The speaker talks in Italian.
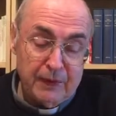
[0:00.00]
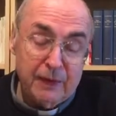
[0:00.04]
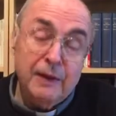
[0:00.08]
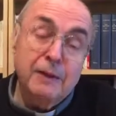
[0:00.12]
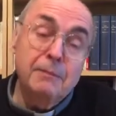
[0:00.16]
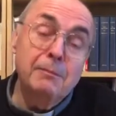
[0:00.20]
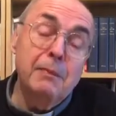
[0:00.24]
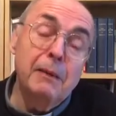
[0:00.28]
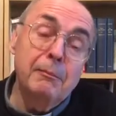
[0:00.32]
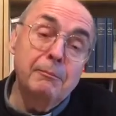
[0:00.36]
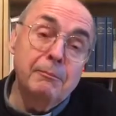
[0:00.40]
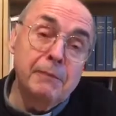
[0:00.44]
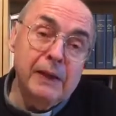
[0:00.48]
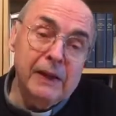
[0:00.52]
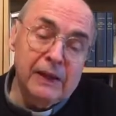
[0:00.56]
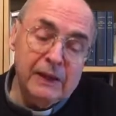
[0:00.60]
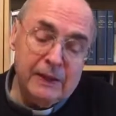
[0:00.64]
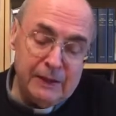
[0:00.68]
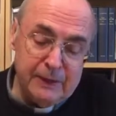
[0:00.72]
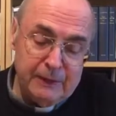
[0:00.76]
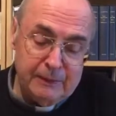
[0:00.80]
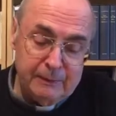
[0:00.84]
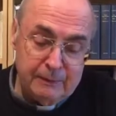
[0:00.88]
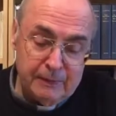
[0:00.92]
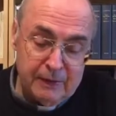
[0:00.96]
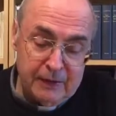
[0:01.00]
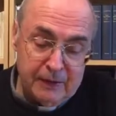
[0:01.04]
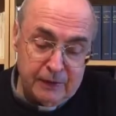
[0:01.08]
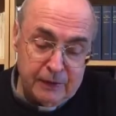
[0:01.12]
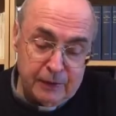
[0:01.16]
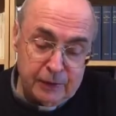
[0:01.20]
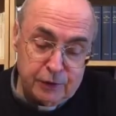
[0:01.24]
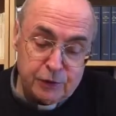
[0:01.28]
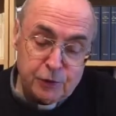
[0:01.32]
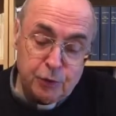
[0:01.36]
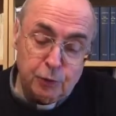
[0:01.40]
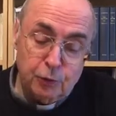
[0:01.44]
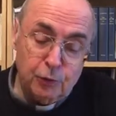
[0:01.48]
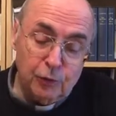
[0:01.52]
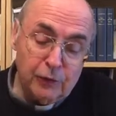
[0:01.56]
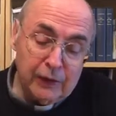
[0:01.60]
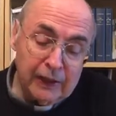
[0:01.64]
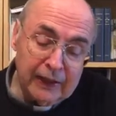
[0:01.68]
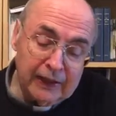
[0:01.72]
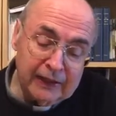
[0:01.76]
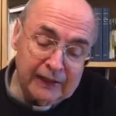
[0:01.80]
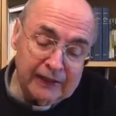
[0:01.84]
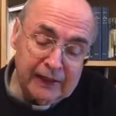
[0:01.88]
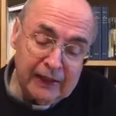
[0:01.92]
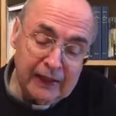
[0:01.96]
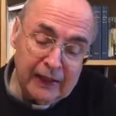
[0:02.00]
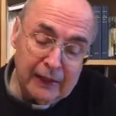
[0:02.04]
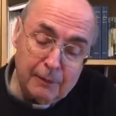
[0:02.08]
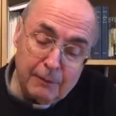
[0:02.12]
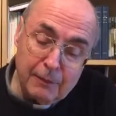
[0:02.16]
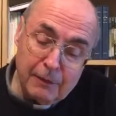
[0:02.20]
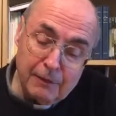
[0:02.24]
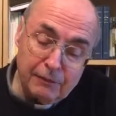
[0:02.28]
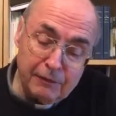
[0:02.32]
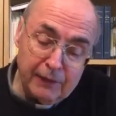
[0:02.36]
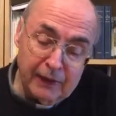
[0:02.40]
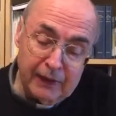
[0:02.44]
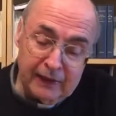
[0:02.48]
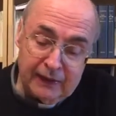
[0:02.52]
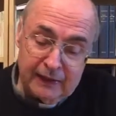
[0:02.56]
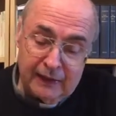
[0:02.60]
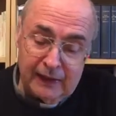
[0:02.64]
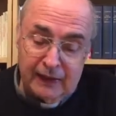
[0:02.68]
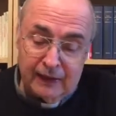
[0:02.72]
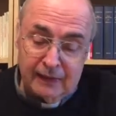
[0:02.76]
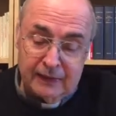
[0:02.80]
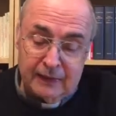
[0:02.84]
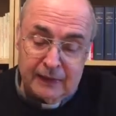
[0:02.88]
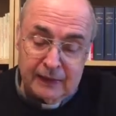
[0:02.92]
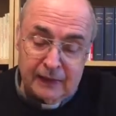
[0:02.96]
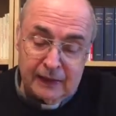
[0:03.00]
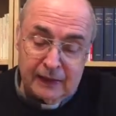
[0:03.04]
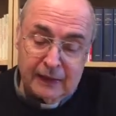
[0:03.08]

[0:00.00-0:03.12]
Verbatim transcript: I bambini sono grati alla Befana